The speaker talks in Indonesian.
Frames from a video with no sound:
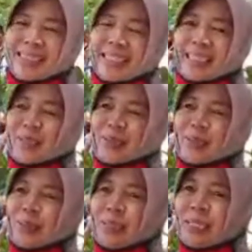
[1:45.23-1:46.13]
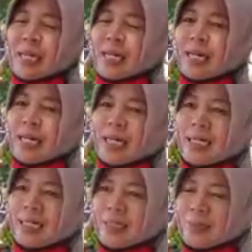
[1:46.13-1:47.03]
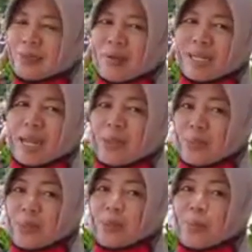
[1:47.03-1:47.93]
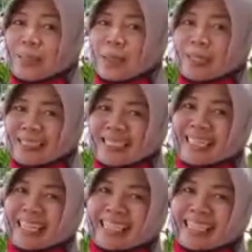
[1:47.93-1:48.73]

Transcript: yaitu uh, eh, musyawarah guru mata pelajaran.